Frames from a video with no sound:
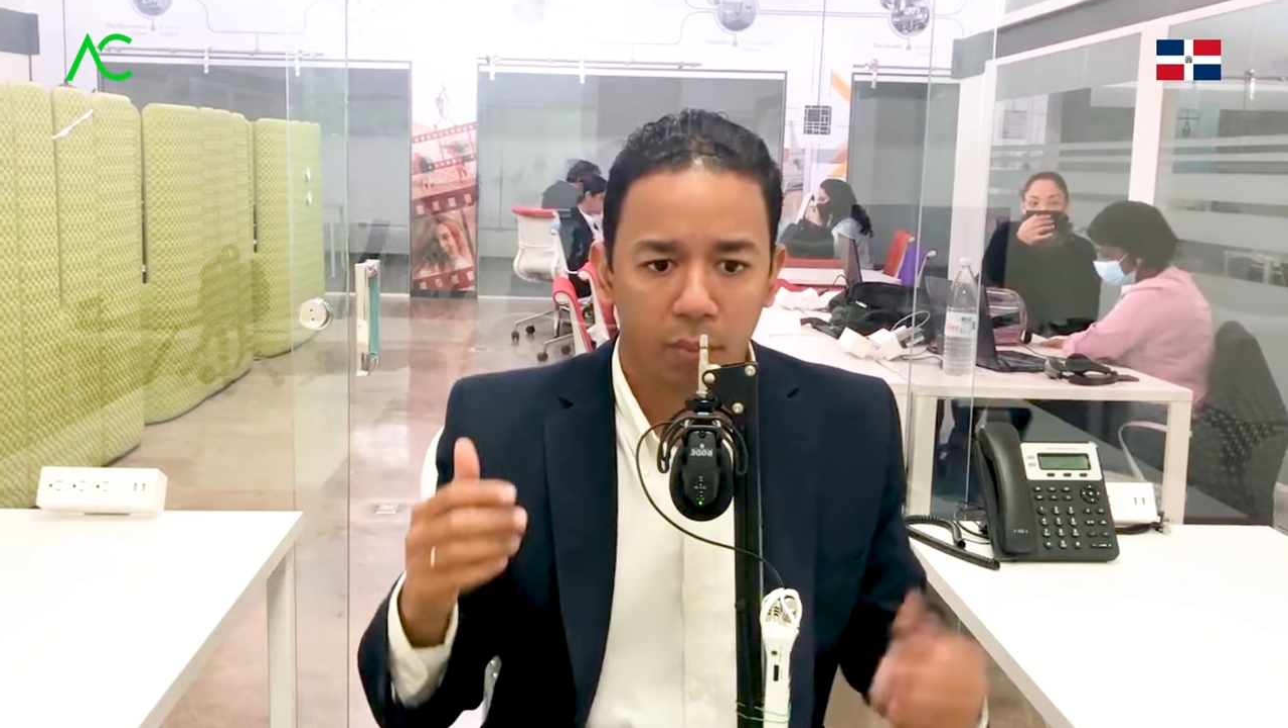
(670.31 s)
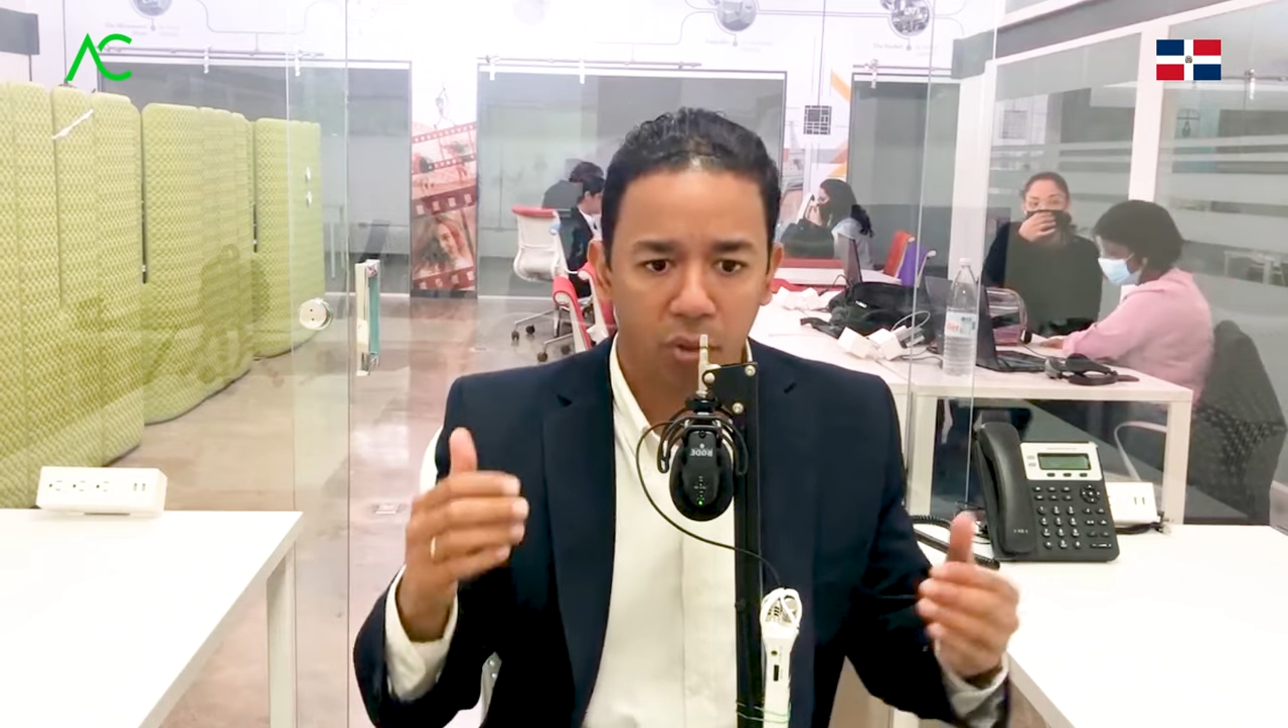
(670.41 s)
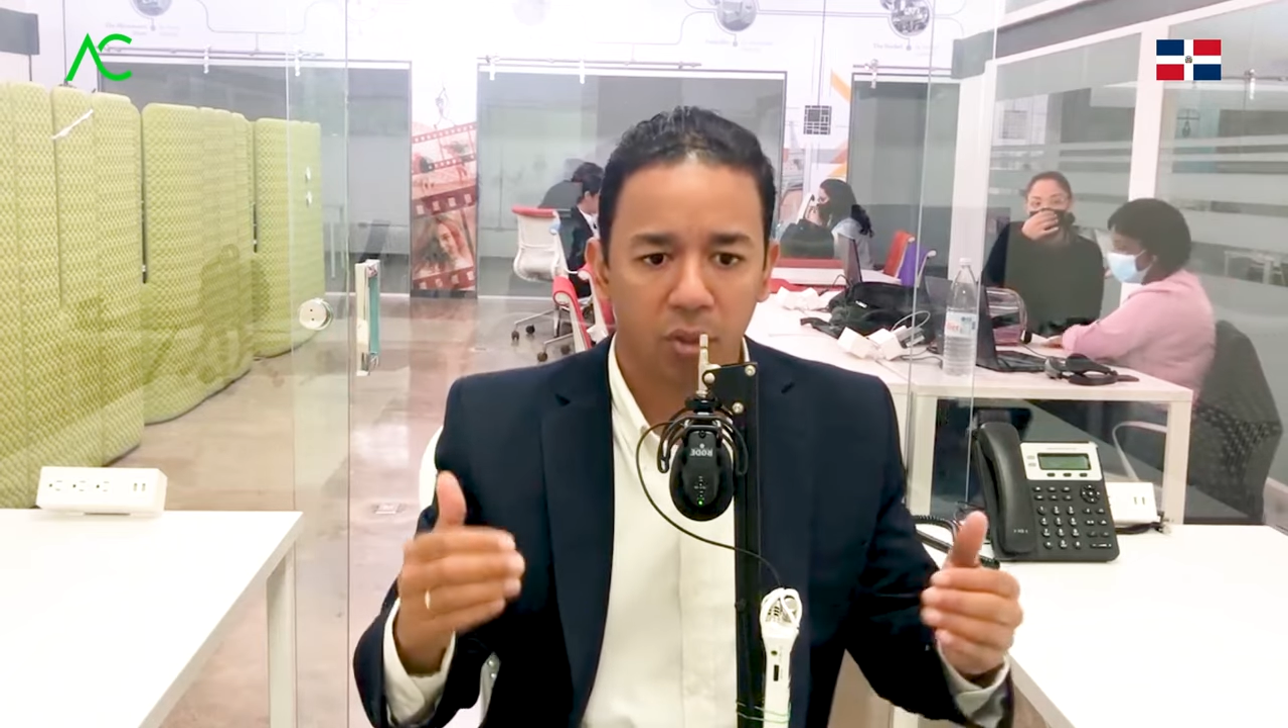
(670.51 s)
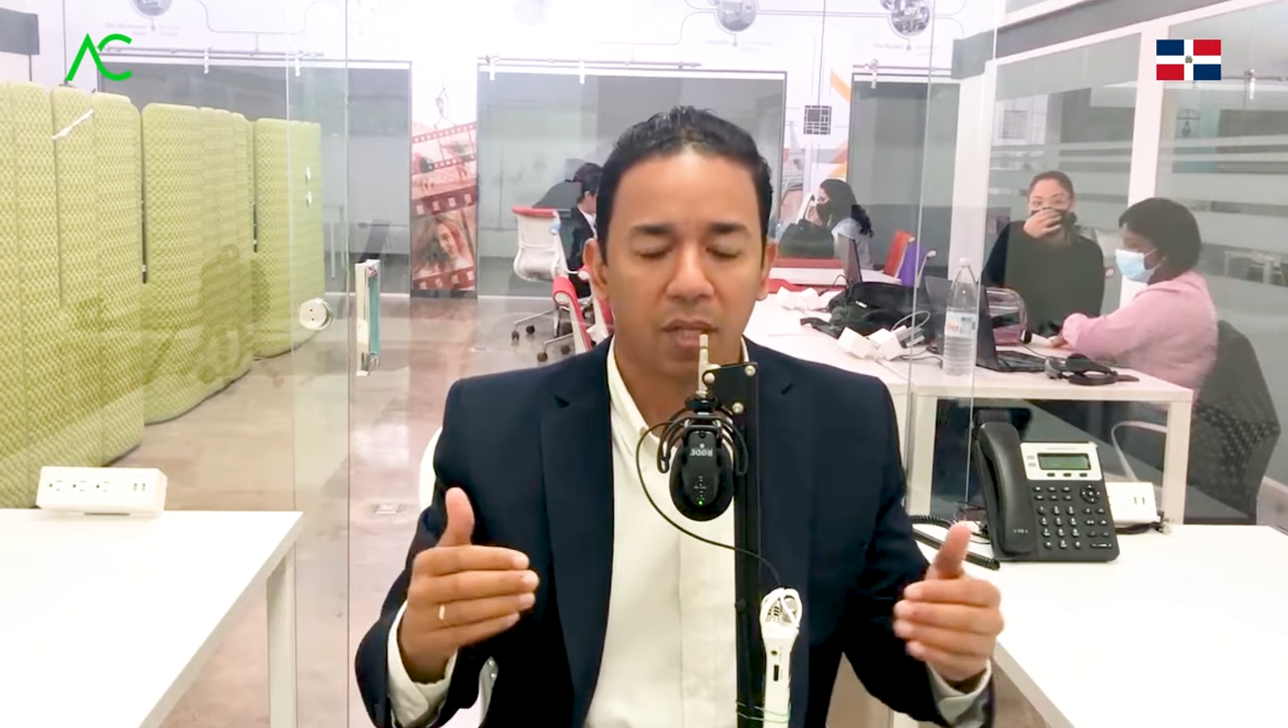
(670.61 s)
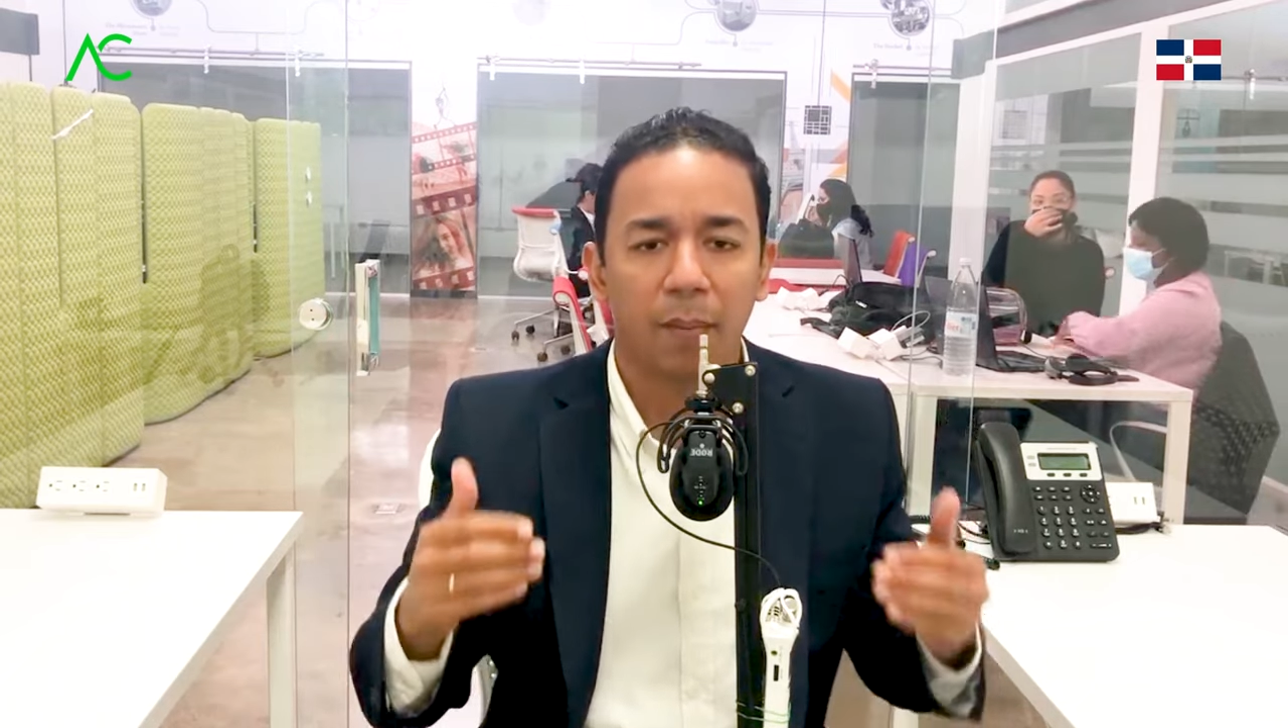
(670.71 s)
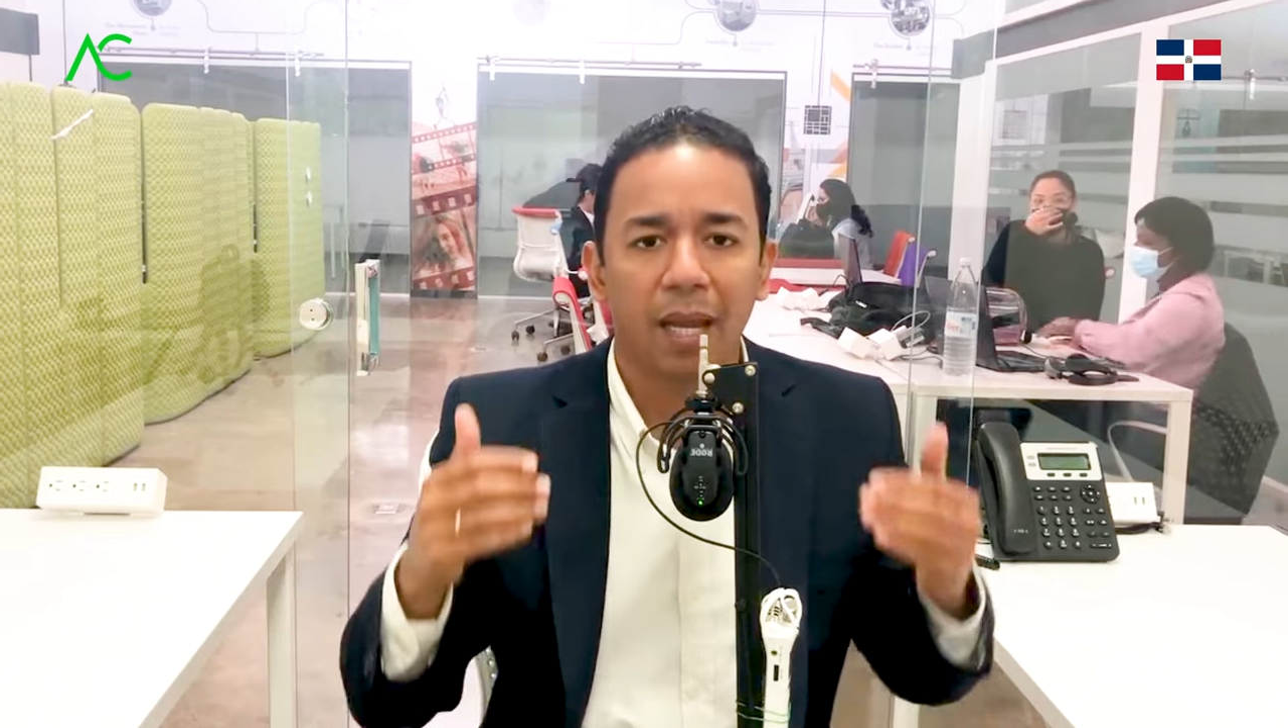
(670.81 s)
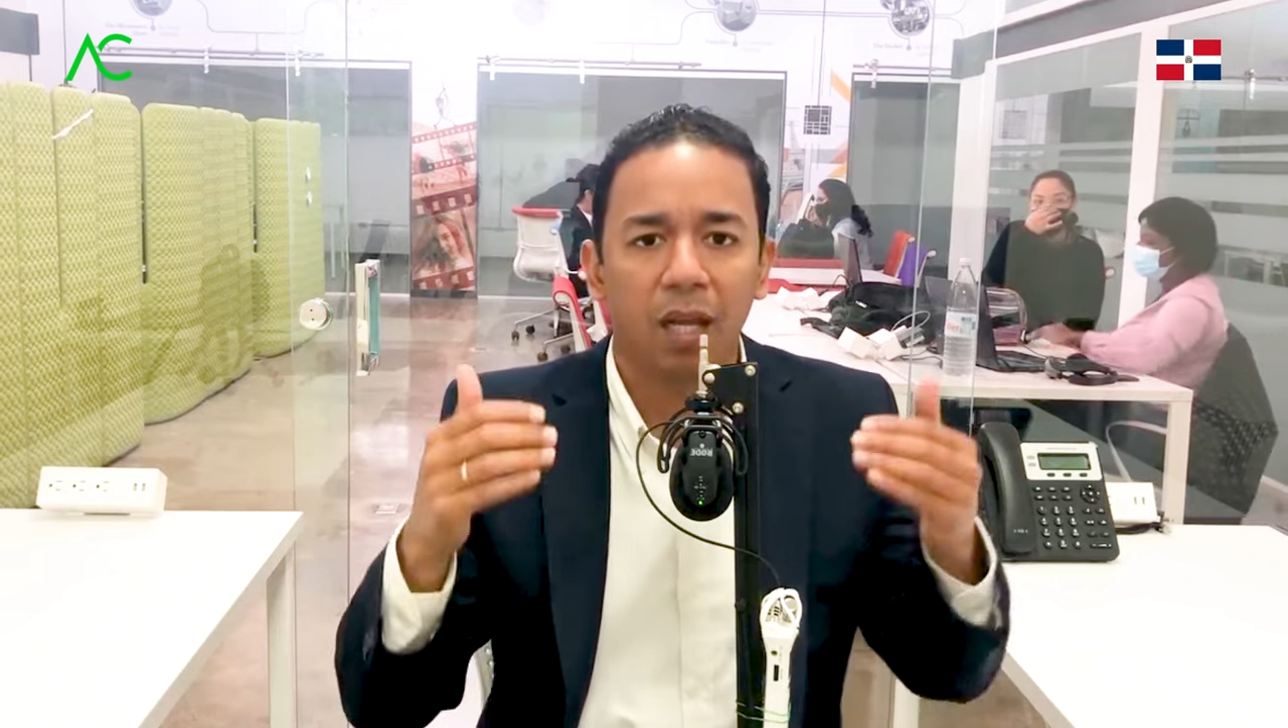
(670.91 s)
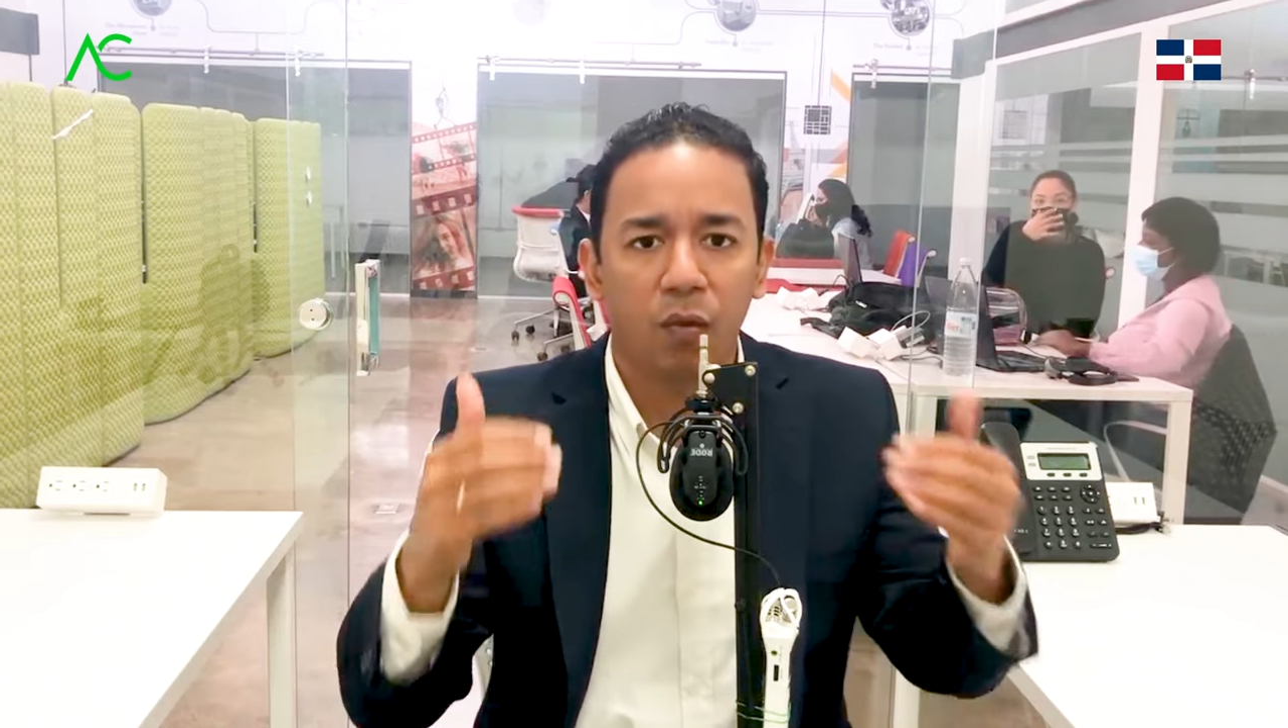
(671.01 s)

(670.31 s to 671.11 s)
porque entonces también